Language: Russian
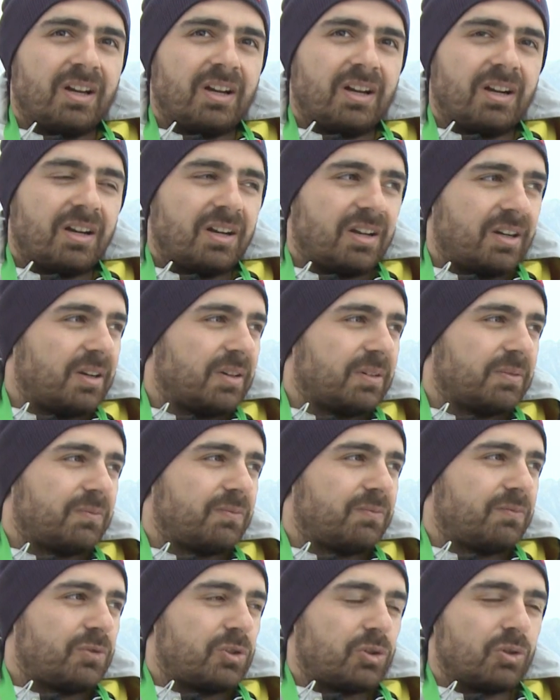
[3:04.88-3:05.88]
А,
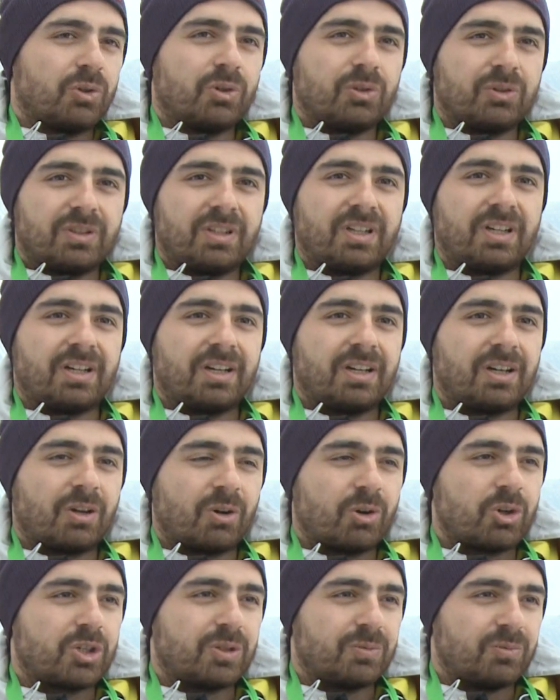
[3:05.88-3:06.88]
Все на
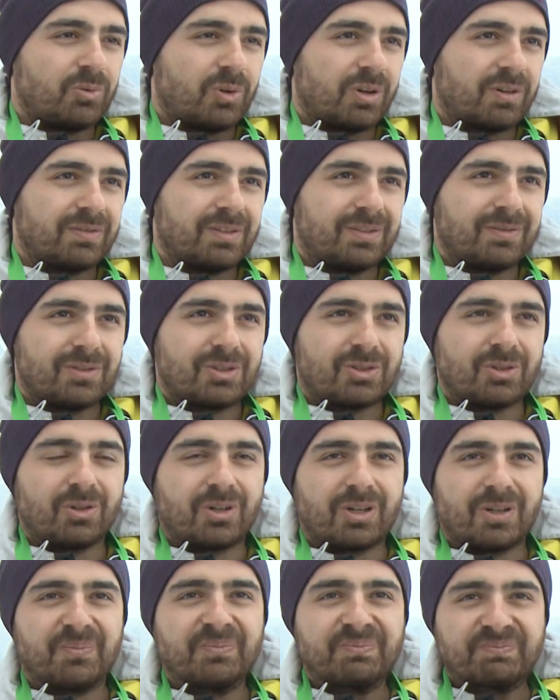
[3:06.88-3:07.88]
хорошем уровне,
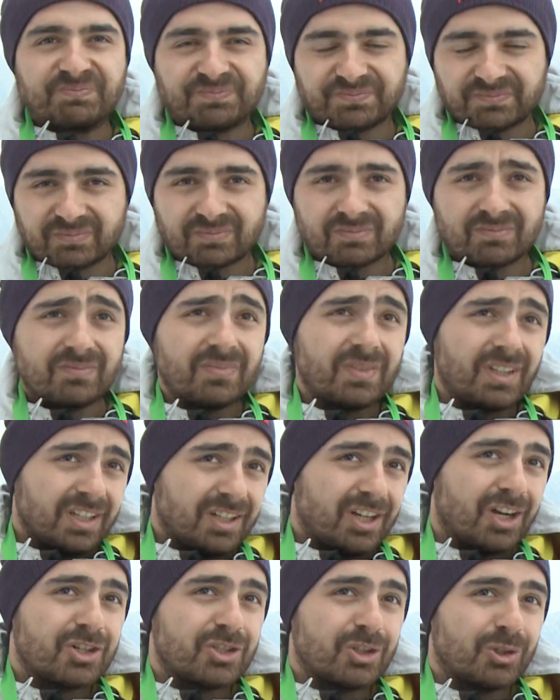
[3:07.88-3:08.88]
высоком.
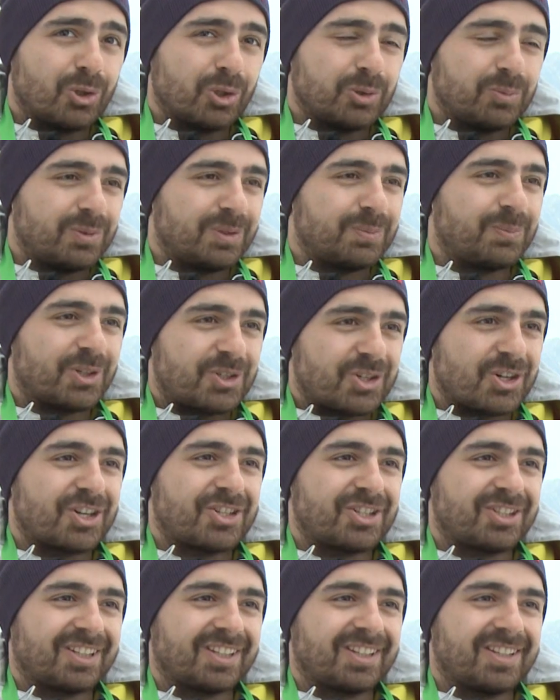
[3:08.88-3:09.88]
Каждый год бы
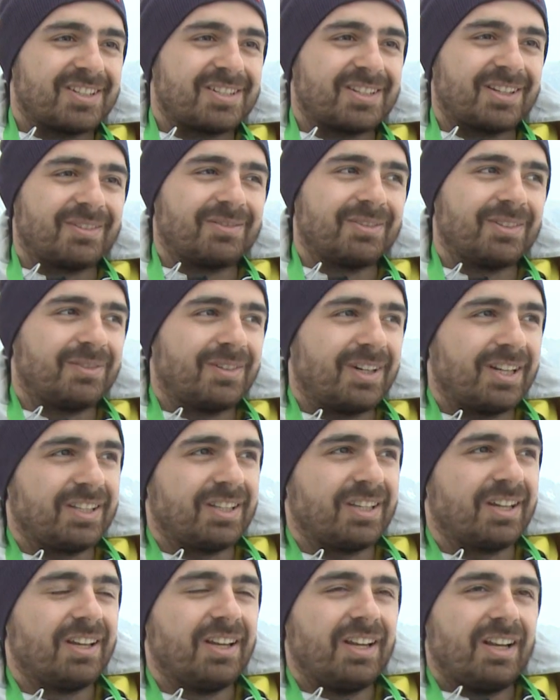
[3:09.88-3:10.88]
почаще такие
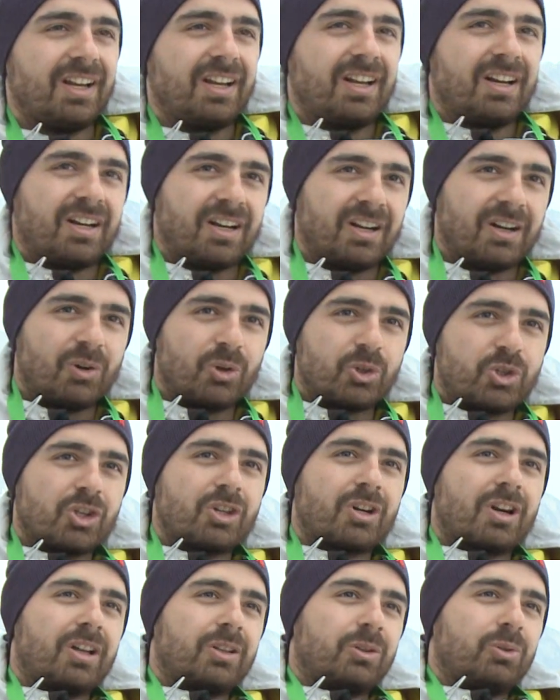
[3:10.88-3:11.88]
соревнования. А,
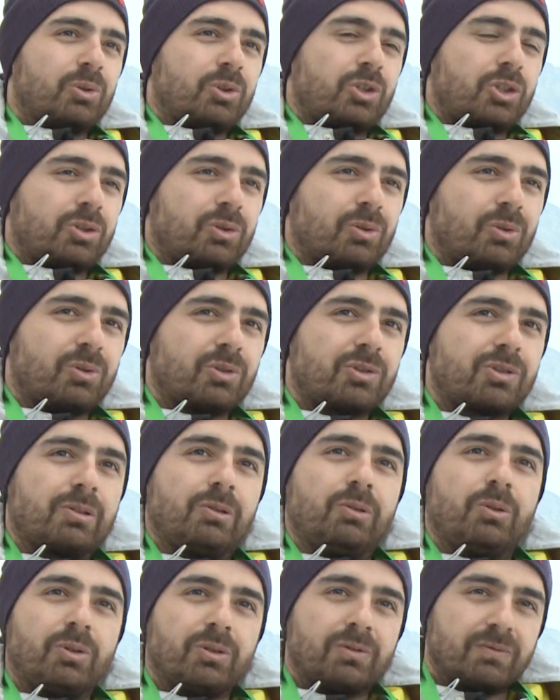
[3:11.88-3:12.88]
очень радует, что
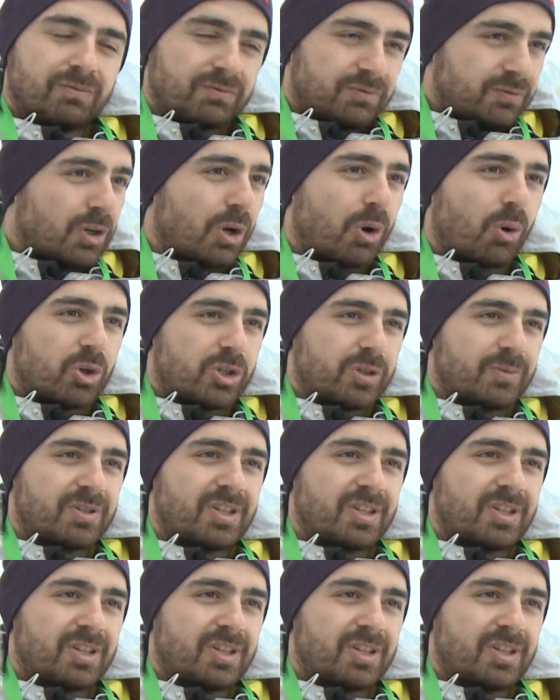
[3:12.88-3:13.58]
склон в хорошем